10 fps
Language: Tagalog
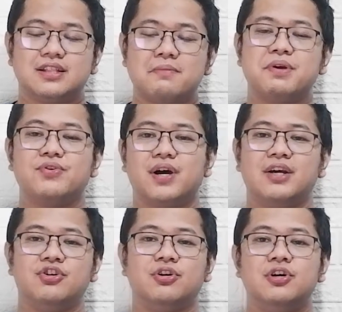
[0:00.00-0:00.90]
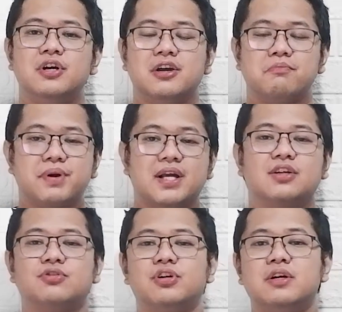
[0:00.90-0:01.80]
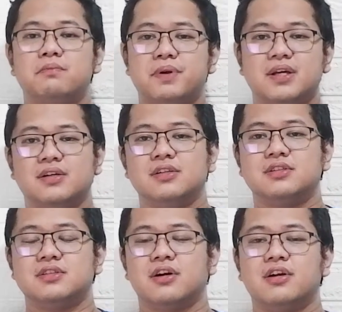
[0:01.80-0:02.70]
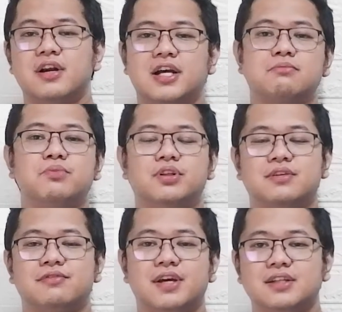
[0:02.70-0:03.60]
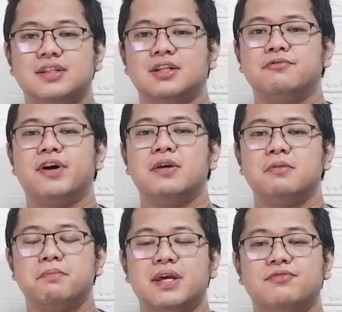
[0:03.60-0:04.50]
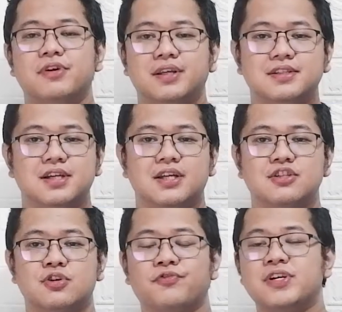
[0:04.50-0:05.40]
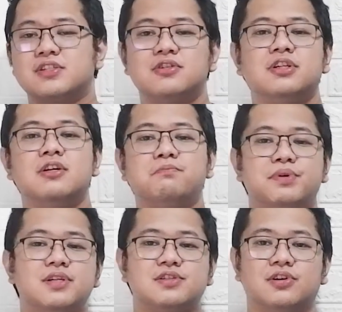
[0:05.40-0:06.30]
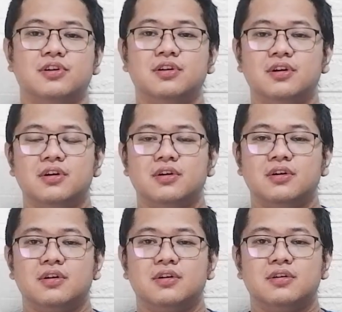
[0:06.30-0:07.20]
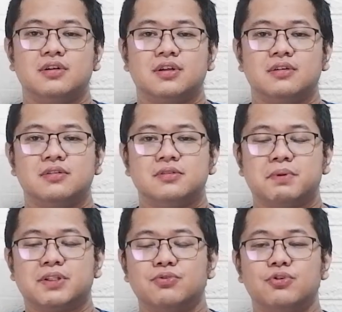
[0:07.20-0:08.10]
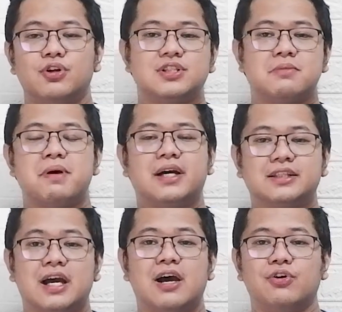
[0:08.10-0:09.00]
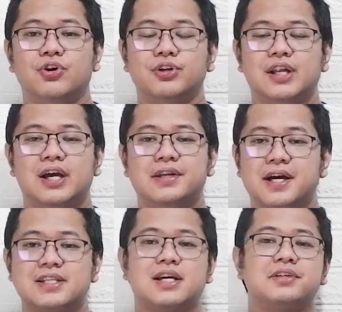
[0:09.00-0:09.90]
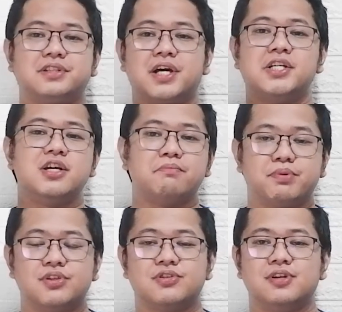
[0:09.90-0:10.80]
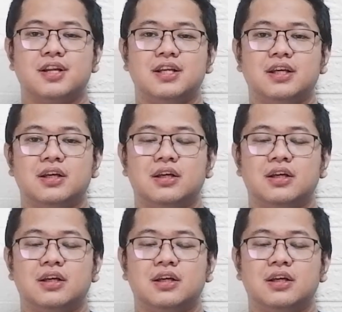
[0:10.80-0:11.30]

Sabi ko nga, no, imprecatory prayers are not motivated by, by vengeance of a certain person patungkol sa mga tao na nakasakit sa kanya personally.